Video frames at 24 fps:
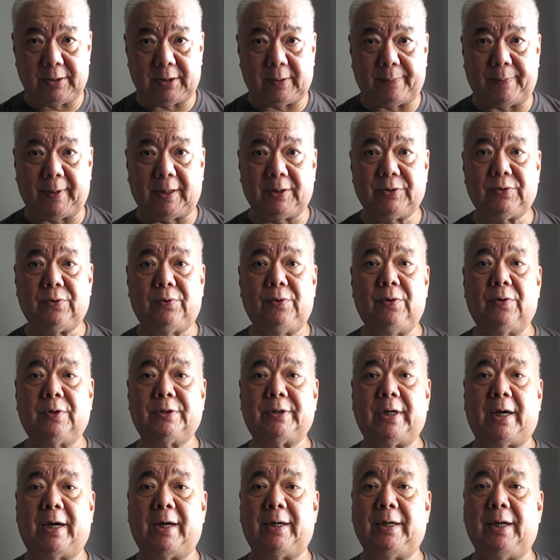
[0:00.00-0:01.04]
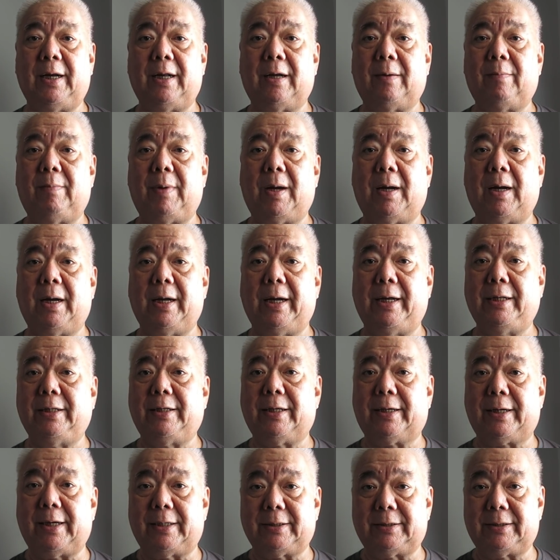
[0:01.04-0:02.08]
sa pagsulong sa kanilang mga
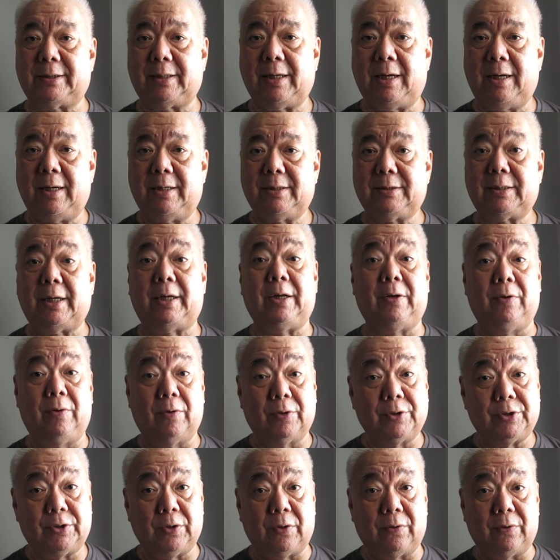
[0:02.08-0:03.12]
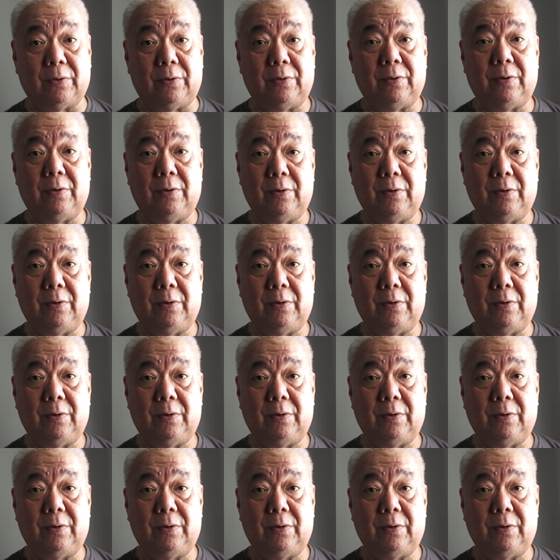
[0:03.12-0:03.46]
interes sa negosyo.